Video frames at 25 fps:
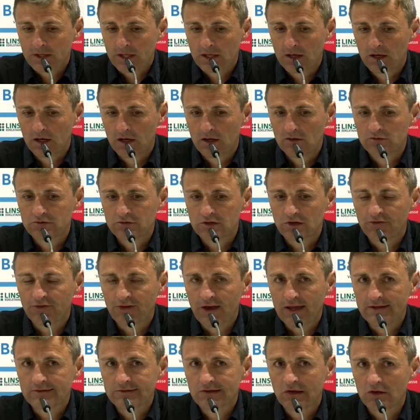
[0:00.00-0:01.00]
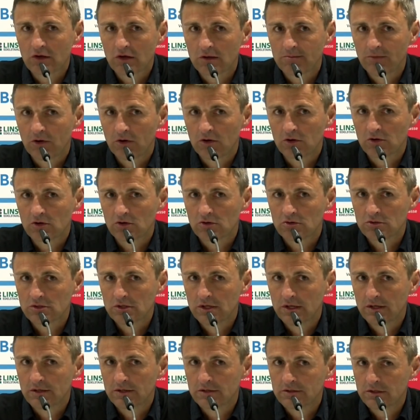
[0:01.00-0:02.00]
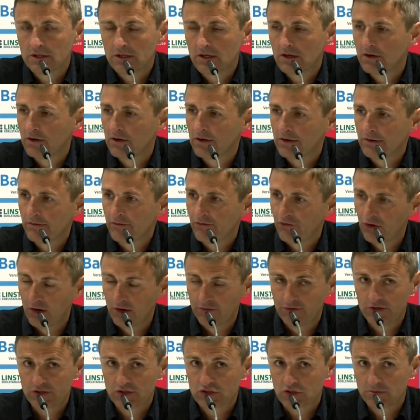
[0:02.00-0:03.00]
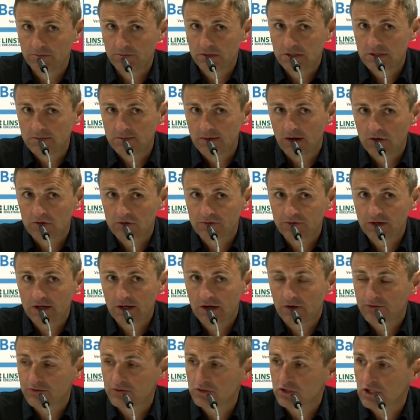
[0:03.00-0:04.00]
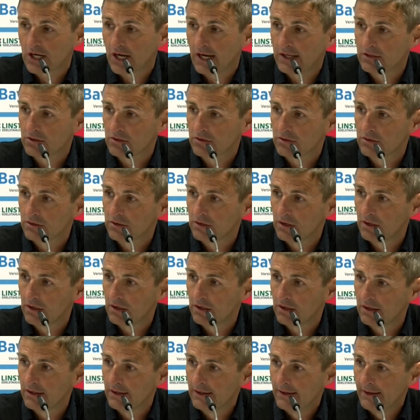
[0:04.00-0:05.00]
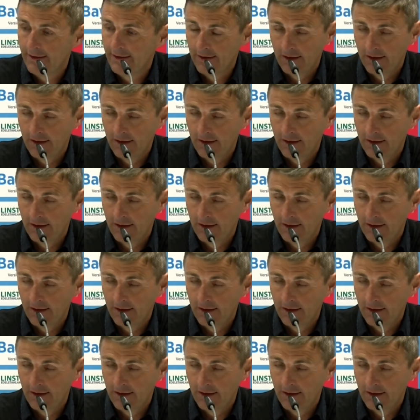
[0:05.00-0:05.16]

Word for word: äh, unsere Fans glücklich machen konnten, äh, die ja im Vorfeld schon mit dem ausverkauften Stadion, äh,